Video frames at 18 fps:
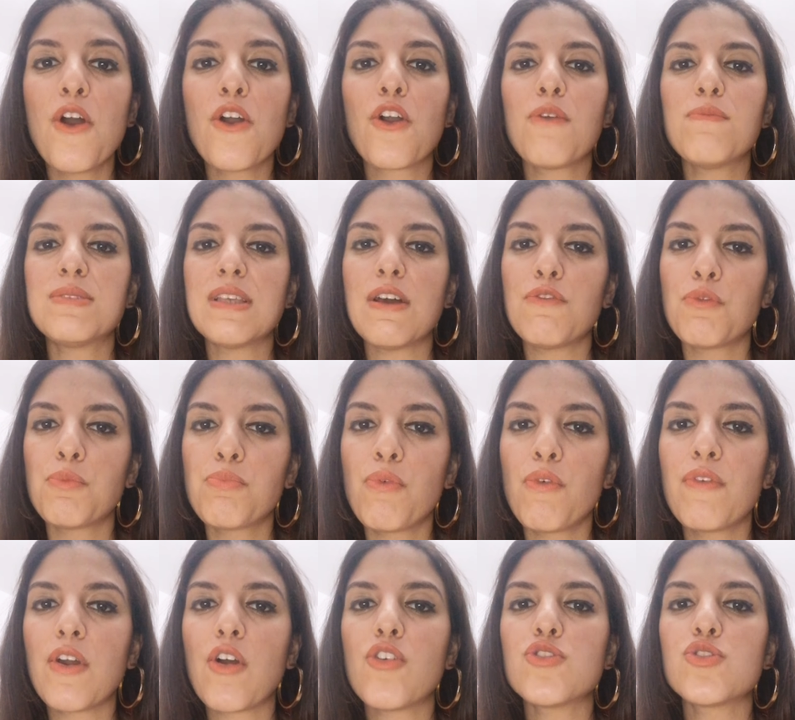Comme ça, vous
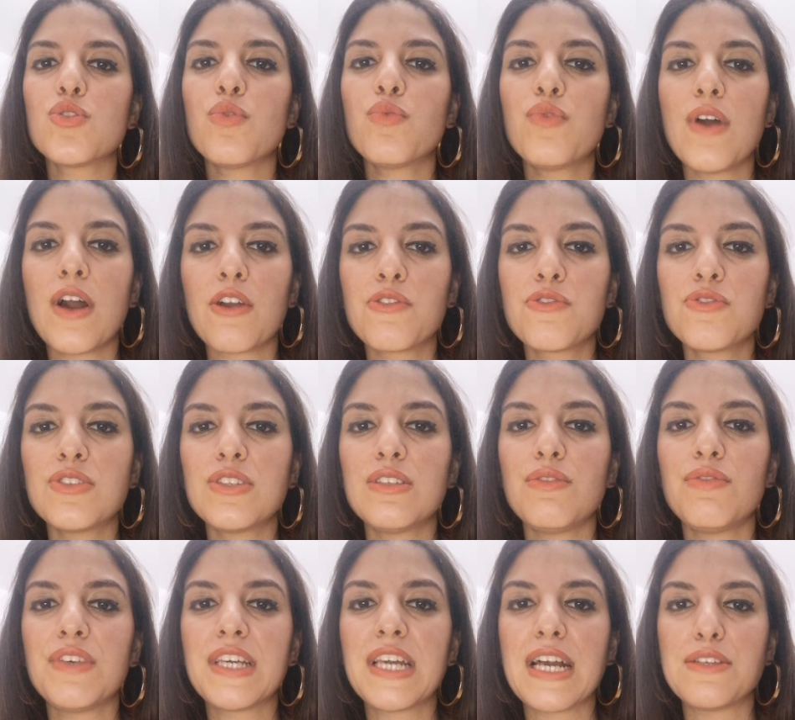pouvez recevoir une
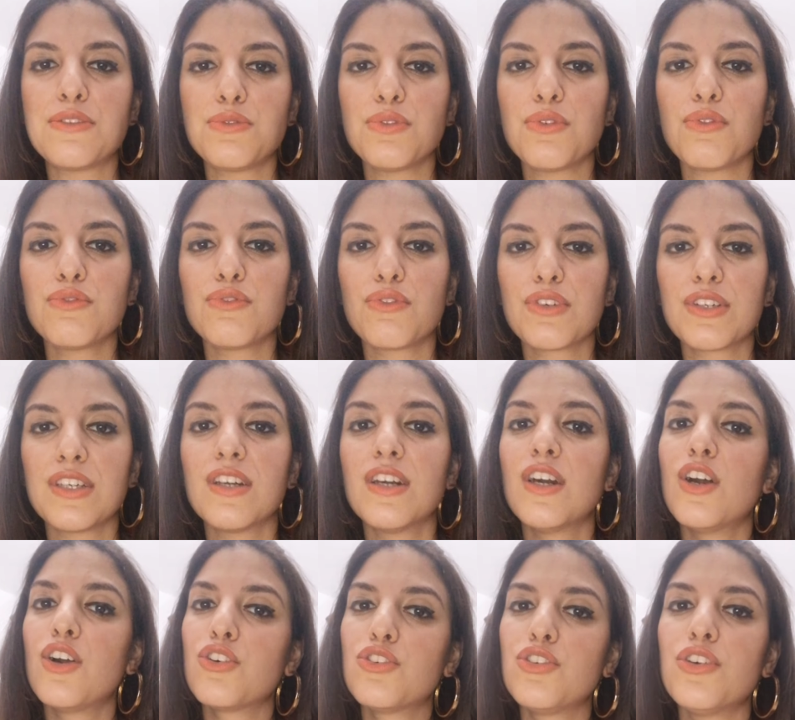notification donc
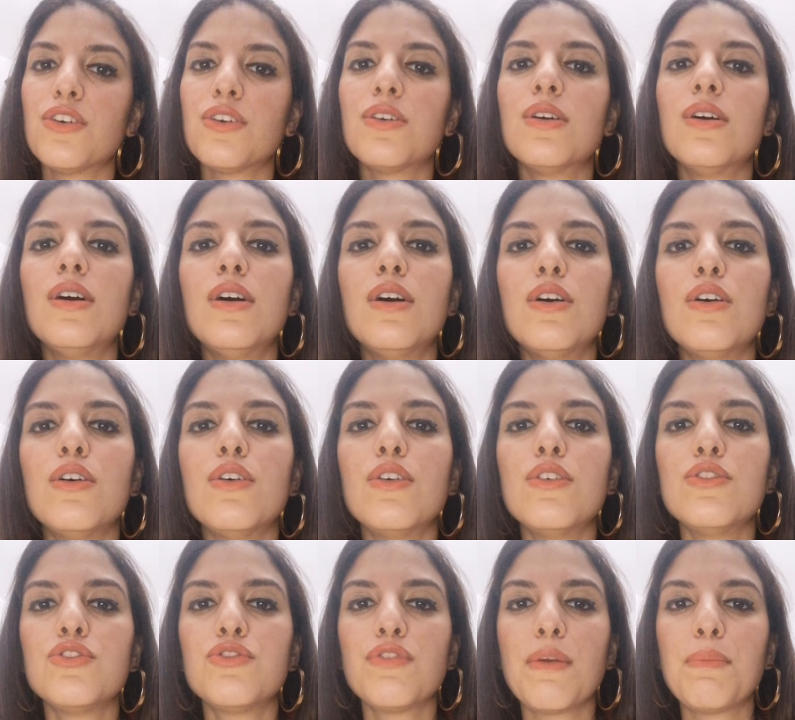quand euh,
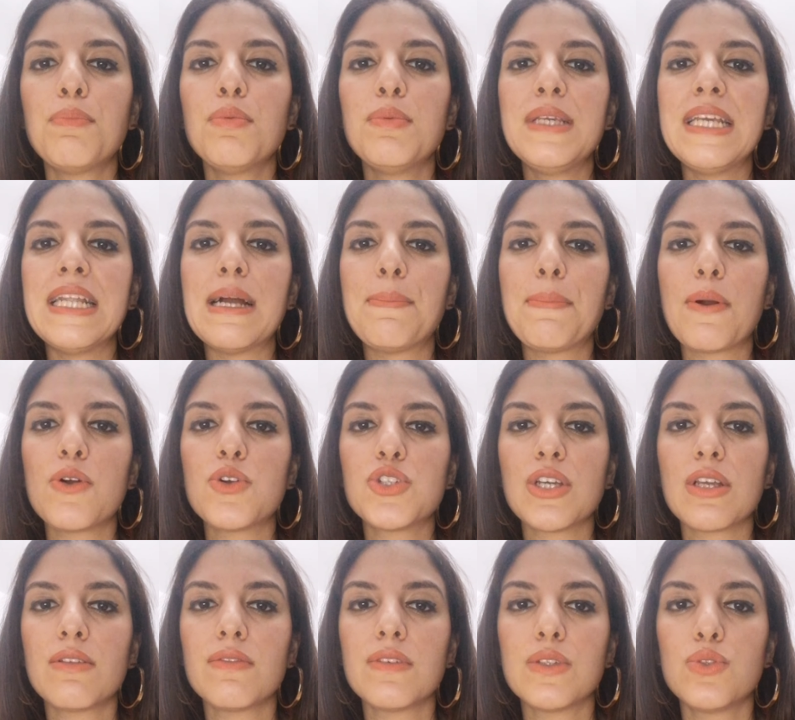je vais publier la
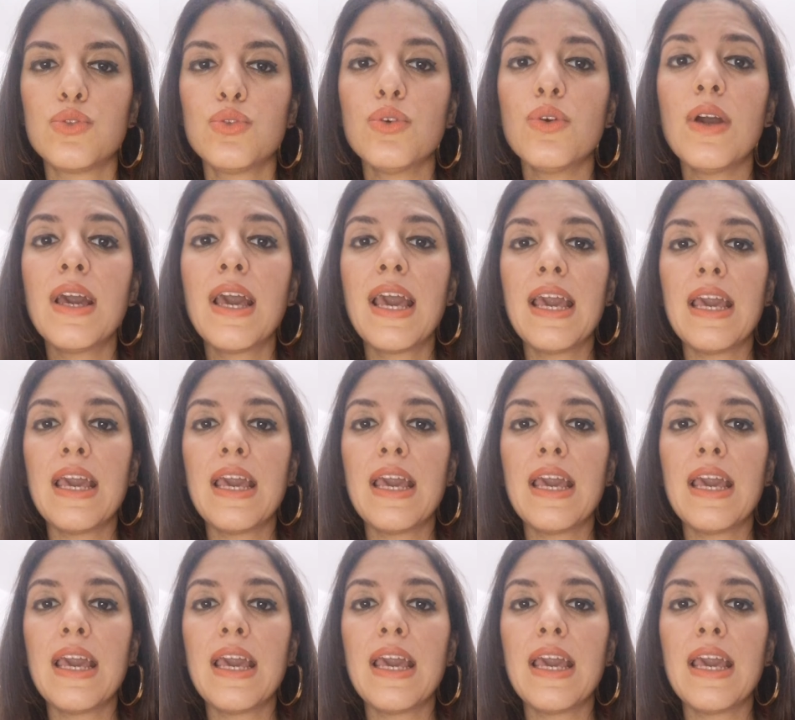prochaine vidéo.